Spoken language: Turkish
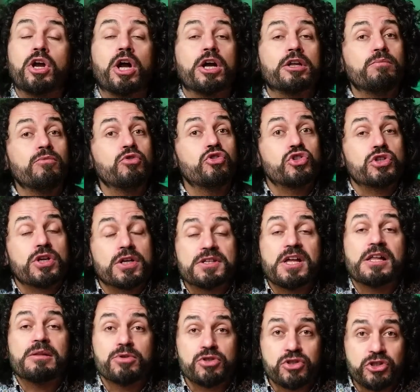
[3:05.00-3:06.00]
artmıştır
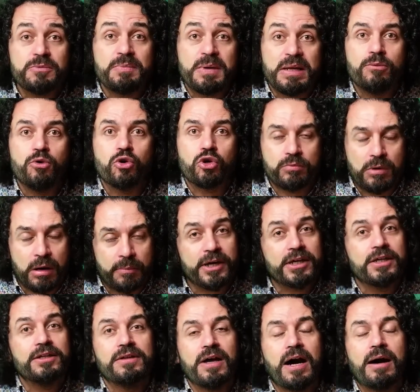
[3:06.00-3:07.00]
azalmıştır bilmiyorum ama
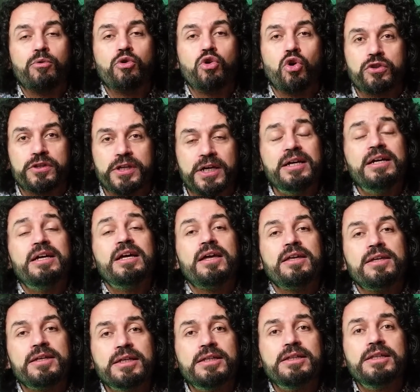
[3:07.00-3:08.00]
iddia bu yönde.
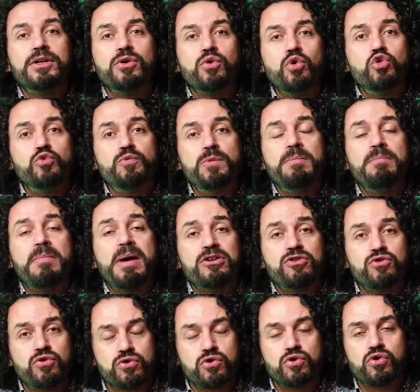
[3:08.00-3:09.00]
Yıllık
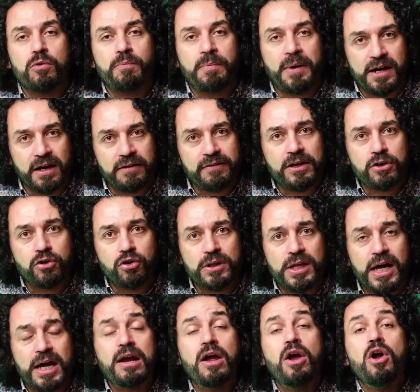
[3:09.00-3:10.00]
3500 euro para
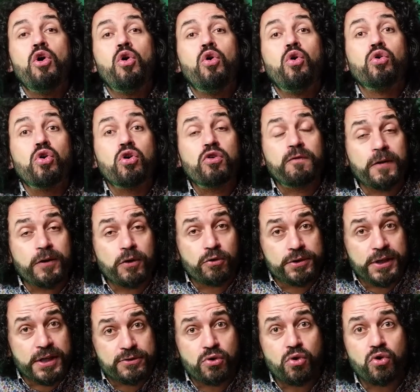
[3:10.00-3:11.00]
veriyorlar. Hukuk
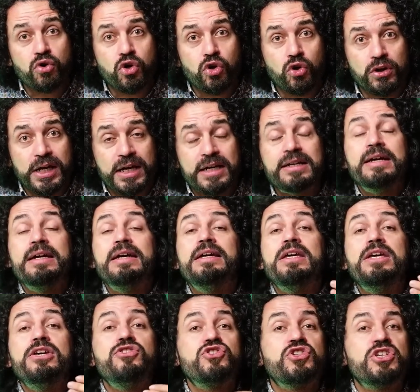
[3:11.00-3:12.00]
fakültesi okuyorlar.
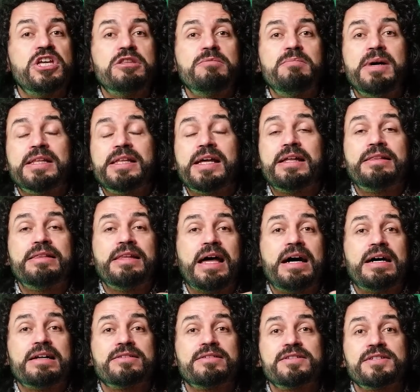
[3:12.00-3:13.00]
Hiç gitmeden
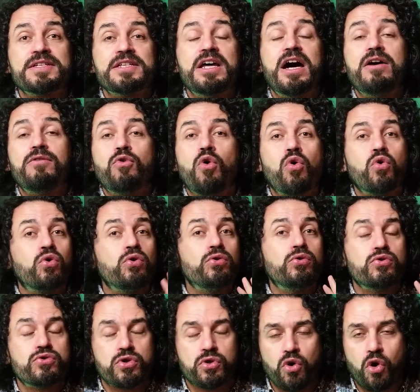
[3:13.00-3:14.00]
ders, sınav, okul
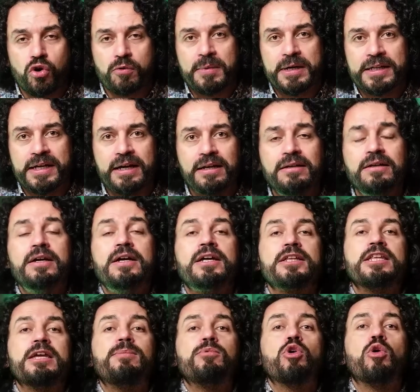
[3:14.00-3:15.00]
yüzü görmeden
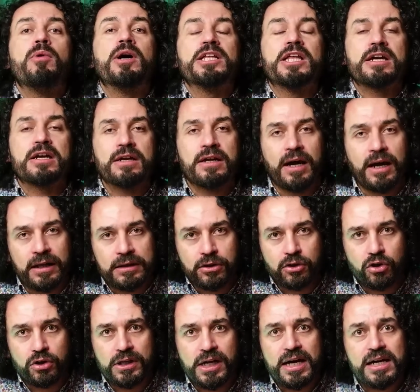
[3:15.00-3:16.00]
diplomalarını
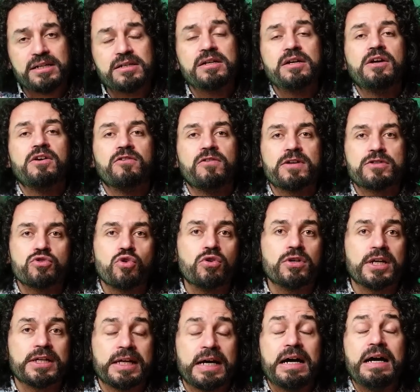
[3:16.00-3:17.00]
alıyorlar ve
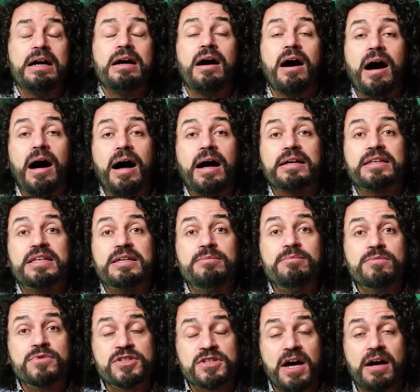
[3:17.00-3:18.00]
sonra da
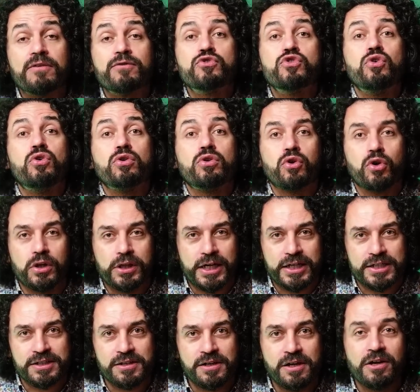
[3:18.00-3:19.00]
hakim savcı
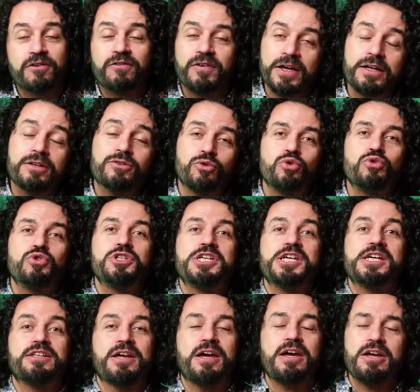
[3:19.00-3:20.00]
oluyorlar. Ve
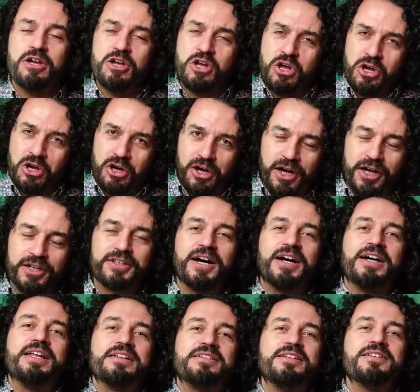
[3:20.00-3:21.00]
Türkiye'de
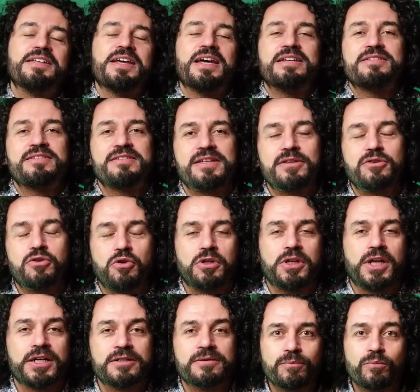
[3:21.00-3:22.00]
adaleti tesis
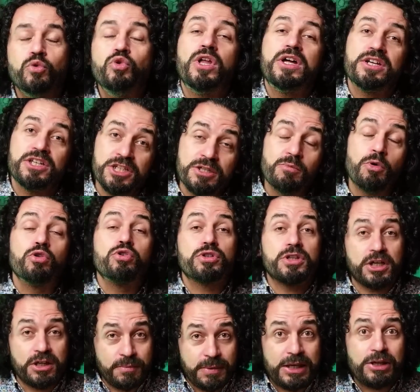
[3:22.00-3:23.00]
ediyorlar. Bunların kim
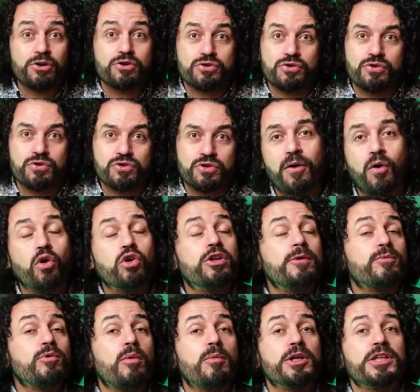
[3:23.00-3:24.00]
olduklarını biliyorsunuz. O
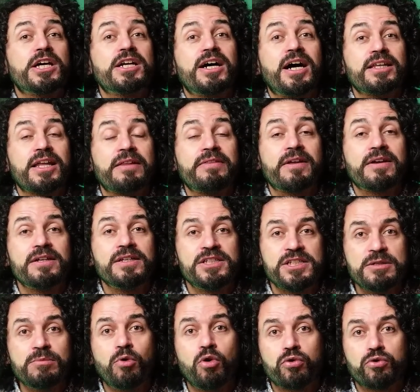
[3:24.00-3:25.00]
diplomaları alanların
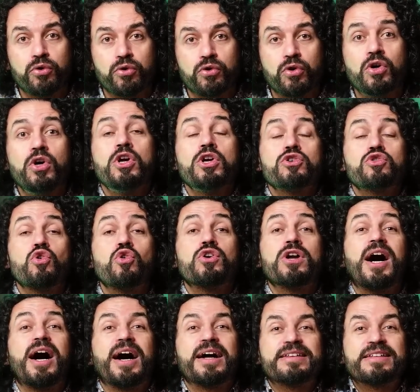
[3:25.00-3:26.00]
kim olduğunu,
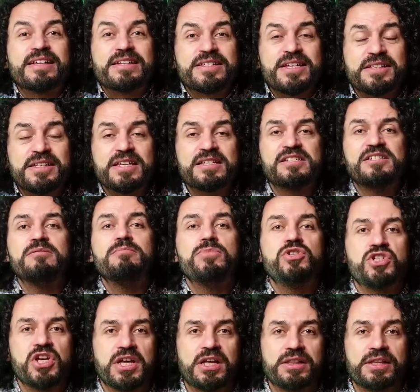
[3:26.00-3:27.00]
sonra adrese teslim bir
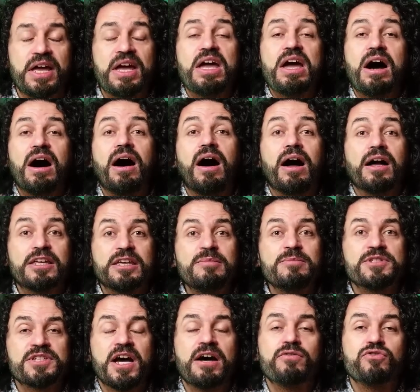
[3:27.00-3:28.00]
şekilde hakim
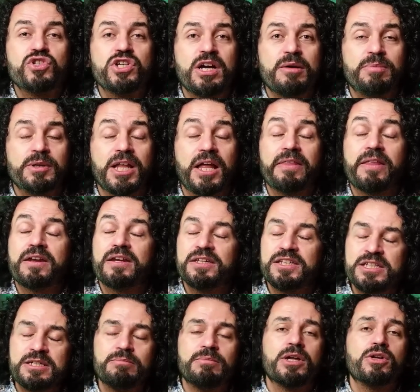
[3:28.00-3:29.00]
savcı yapılanların
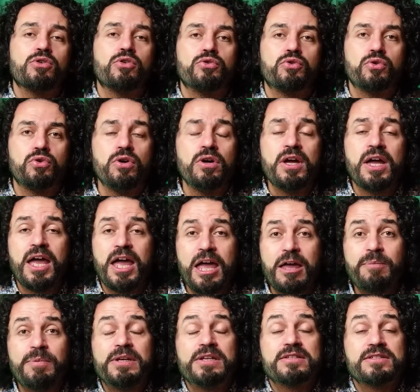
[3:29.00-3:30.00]
kimler olduğunu
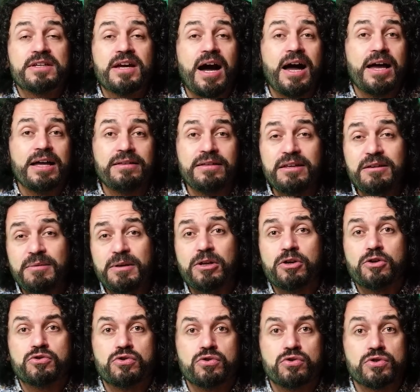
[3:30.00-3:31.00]
hepiniz gayet iyi
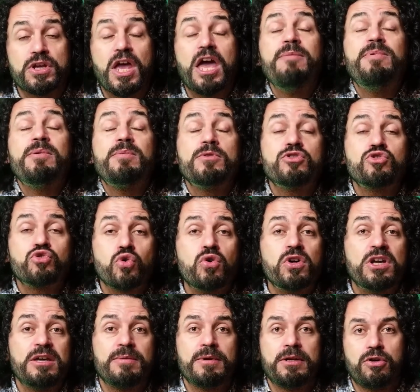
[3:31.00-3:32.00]
biliyorsunuz. Hepimiz çok
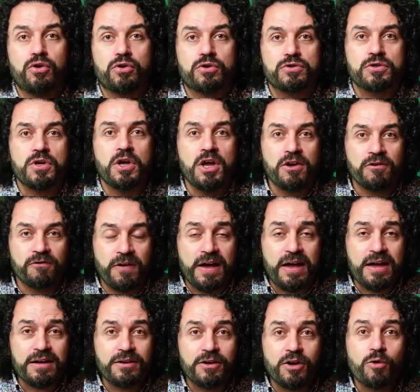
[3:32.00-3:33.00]
iyi biliyoruz
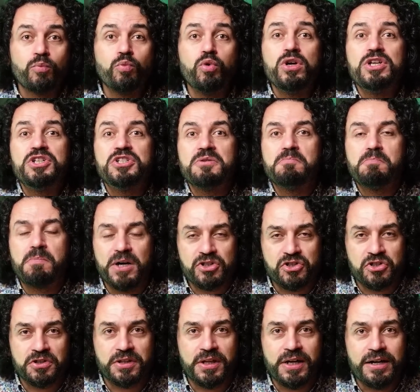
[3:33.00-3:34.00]
ve bu işin
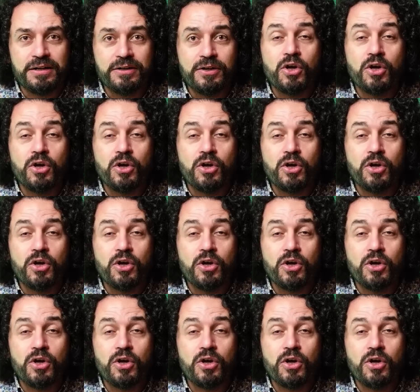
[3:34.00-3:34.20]
başında